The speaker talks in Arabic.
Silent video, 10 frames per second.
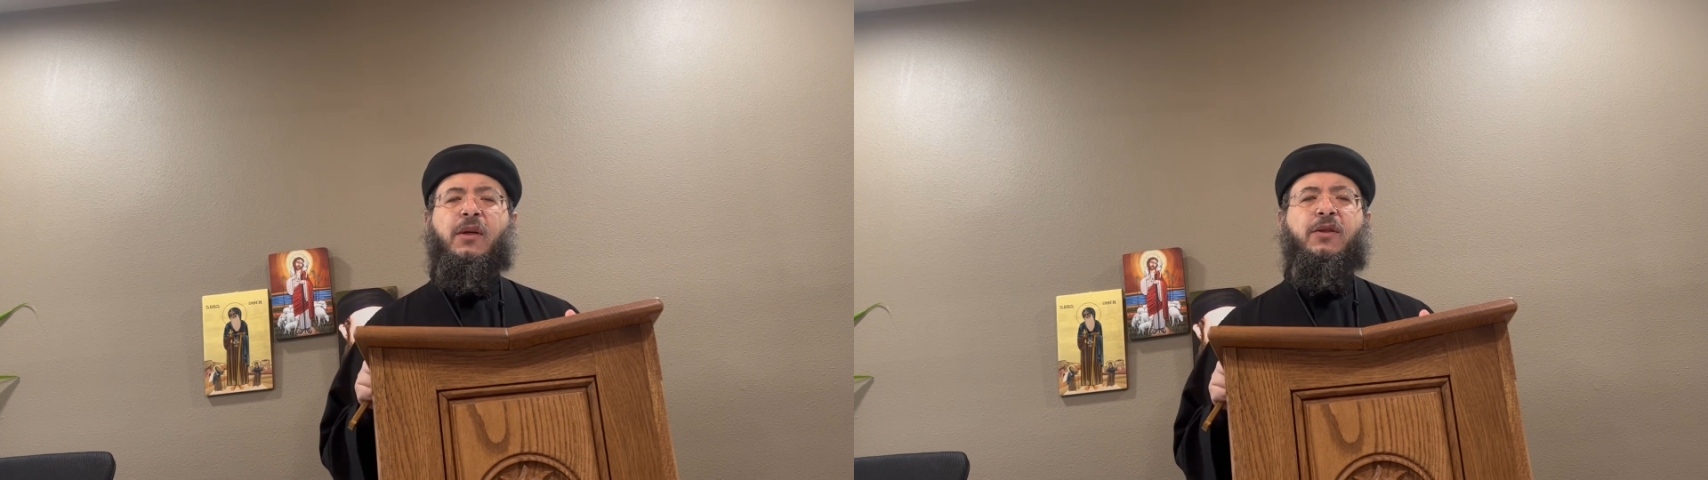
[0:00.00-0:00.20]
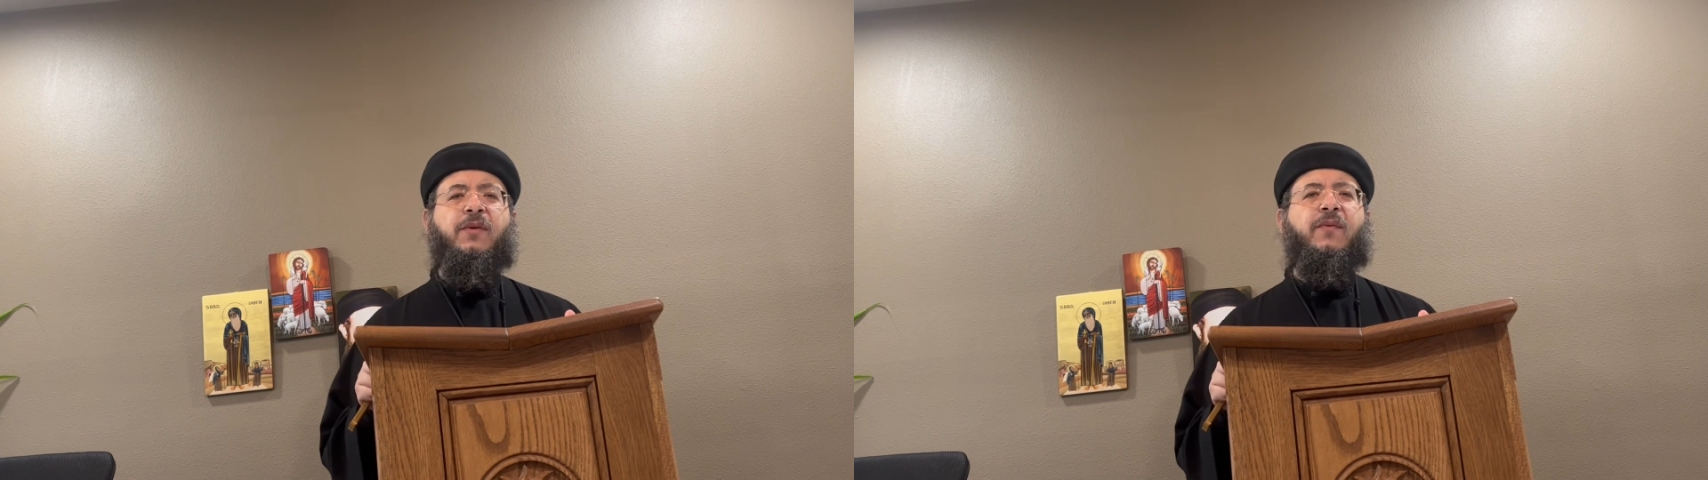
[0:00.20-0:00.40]

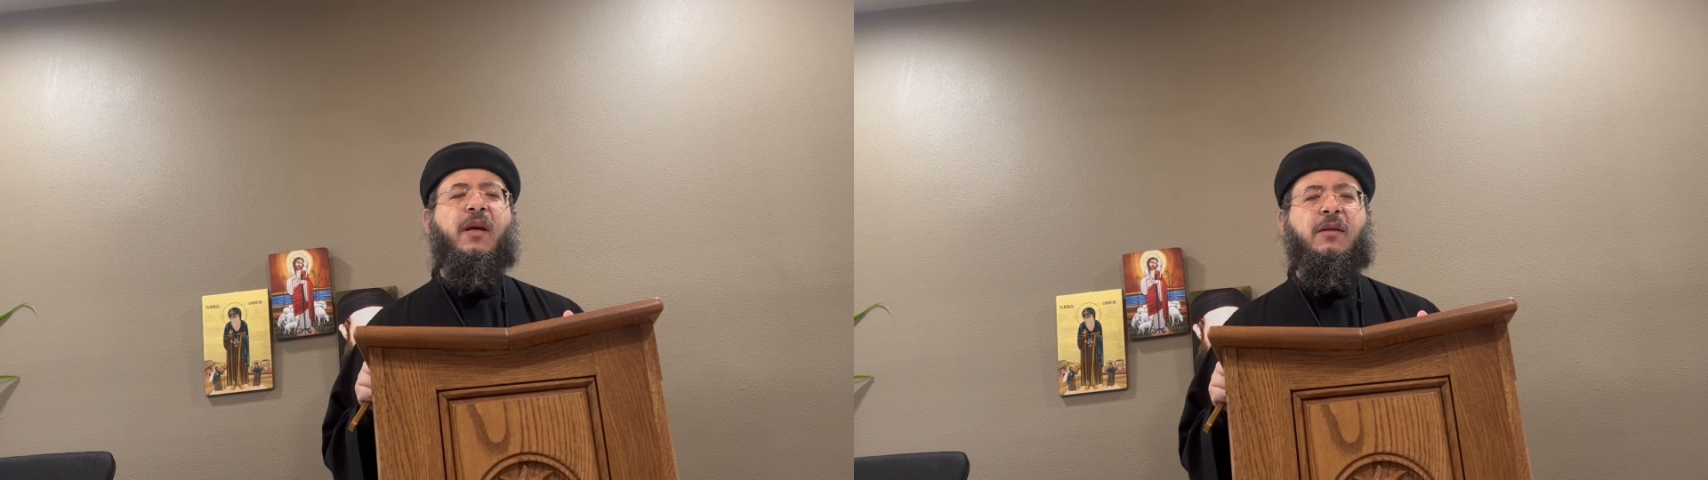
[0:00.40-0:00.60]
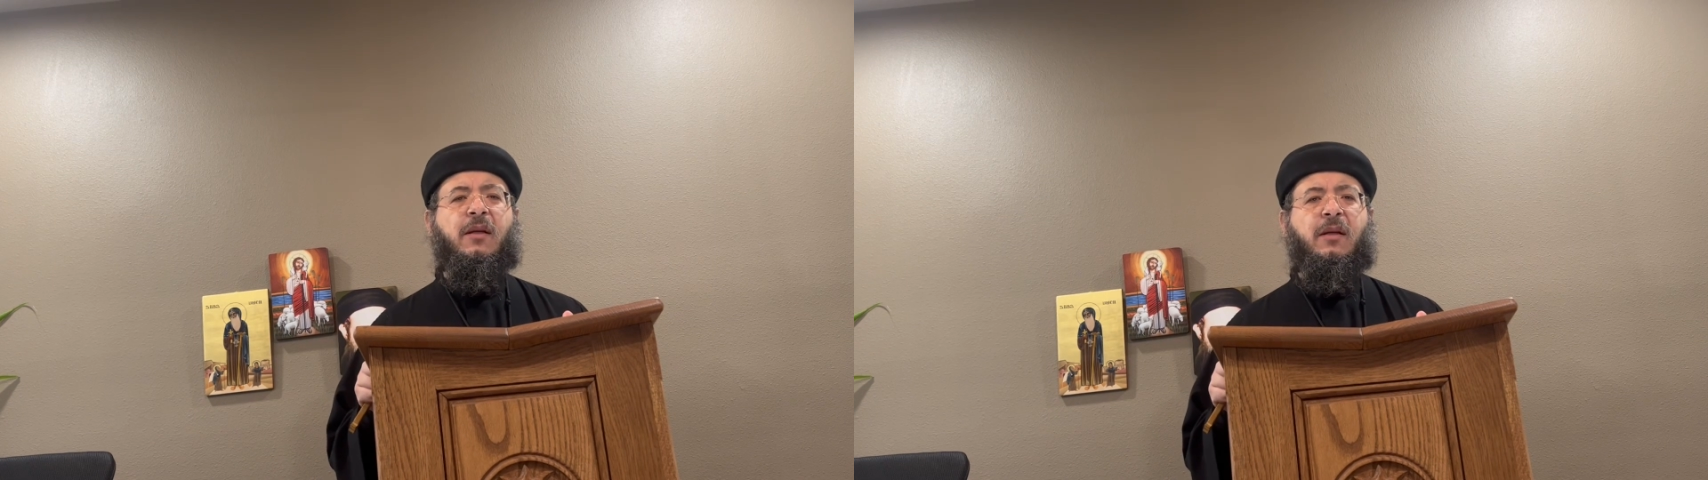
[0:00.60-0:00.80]
يكشف
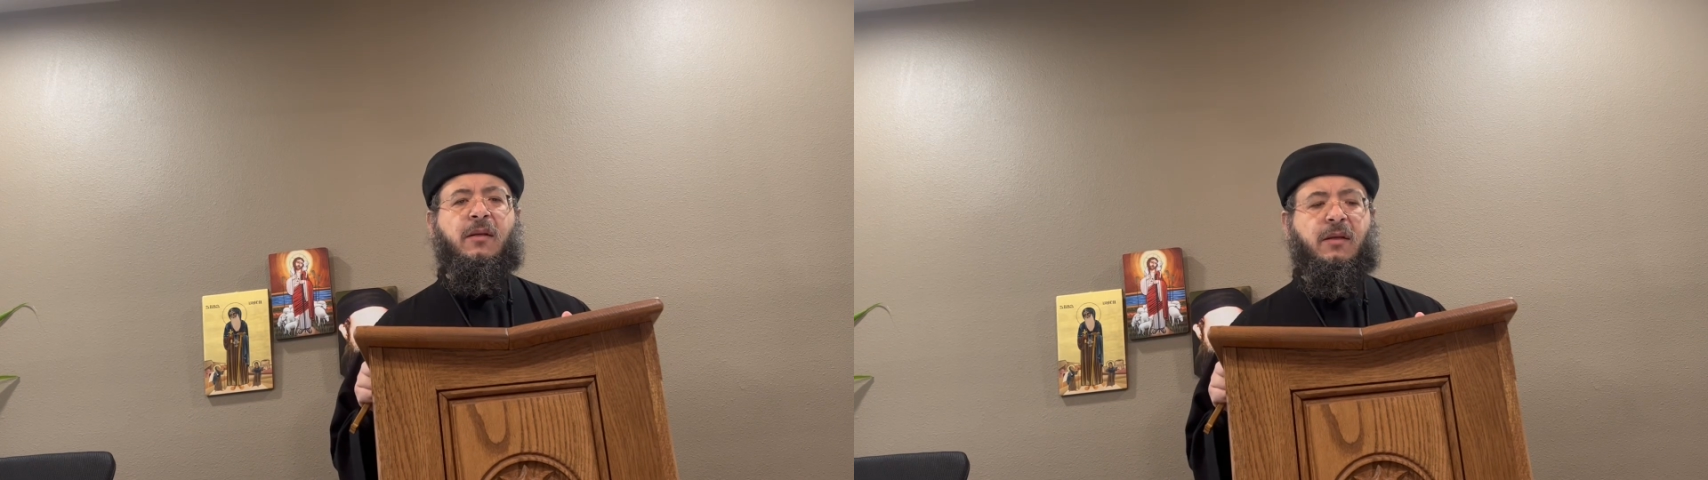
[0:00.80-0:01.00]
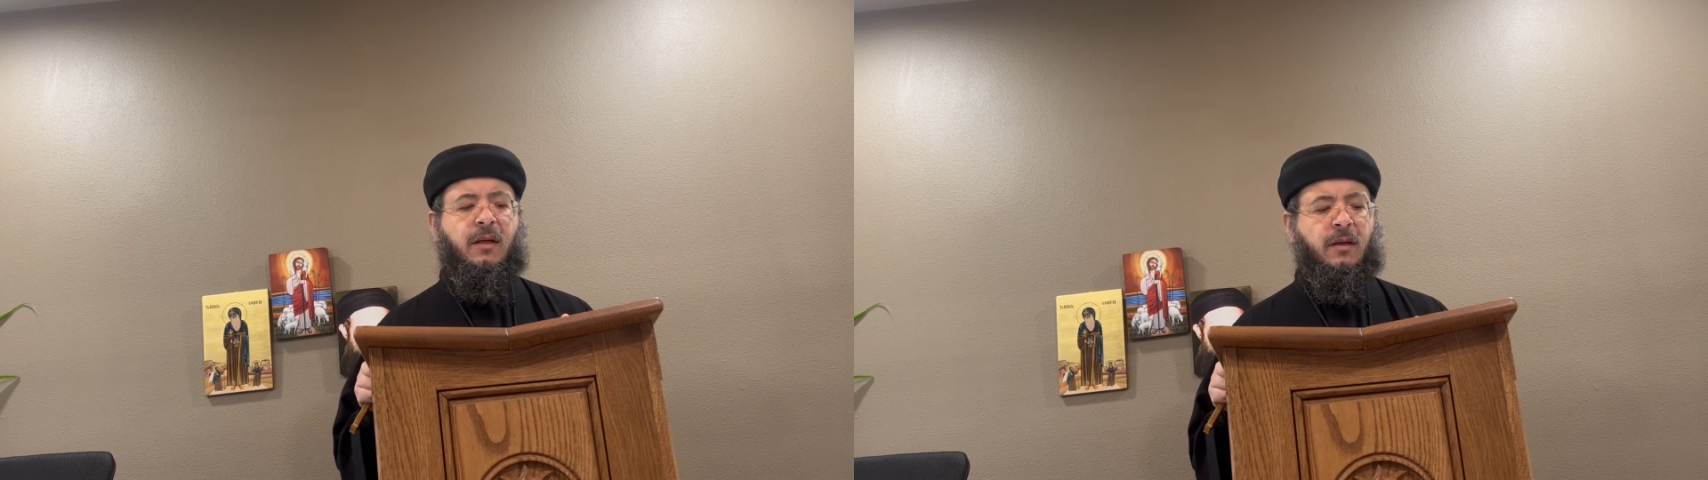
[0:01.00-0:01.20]
لهذا
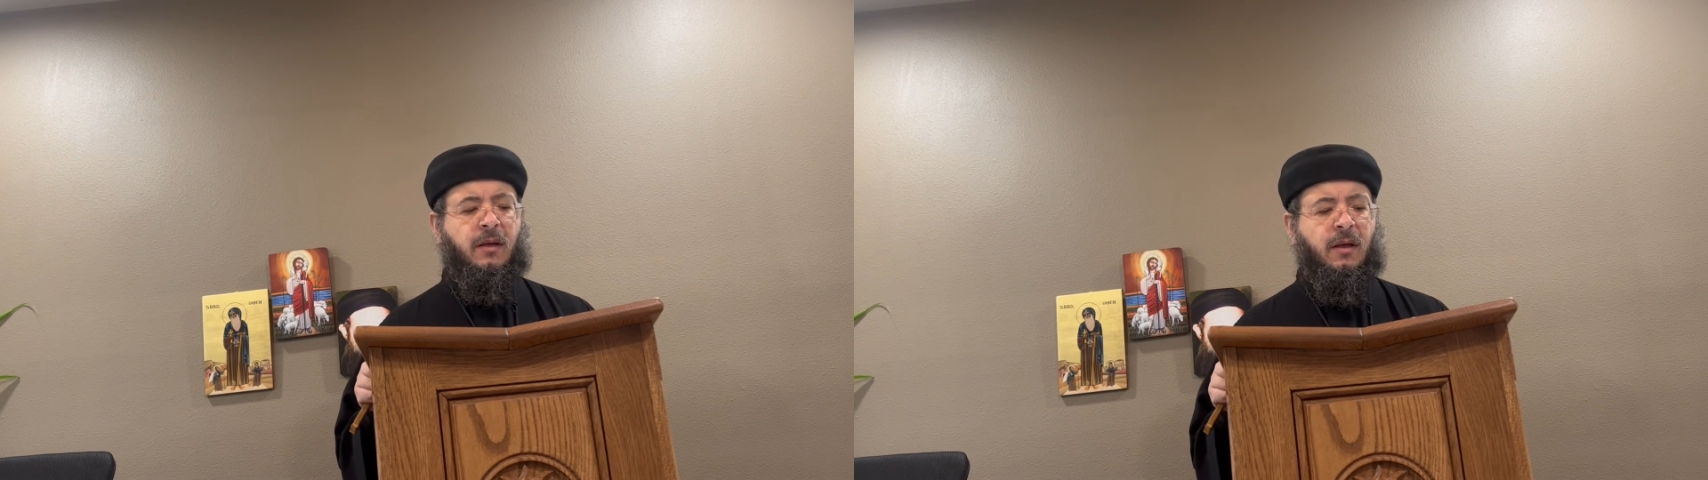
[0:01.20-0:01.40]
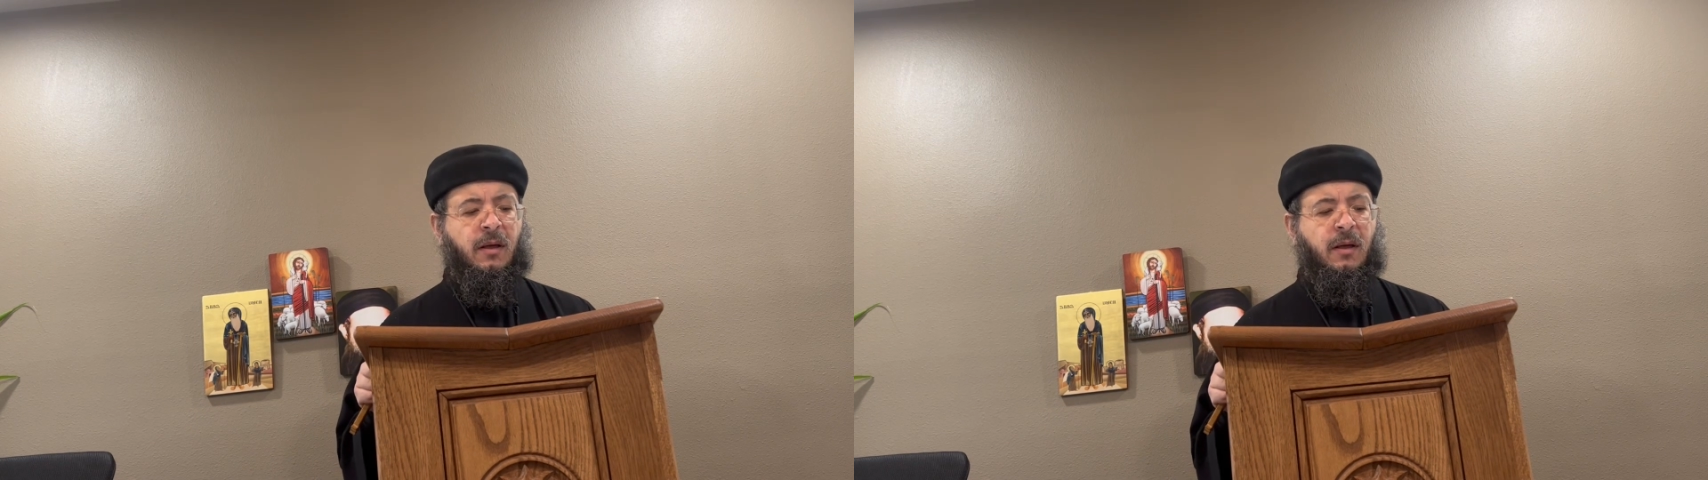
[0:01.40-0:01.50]
الإنسان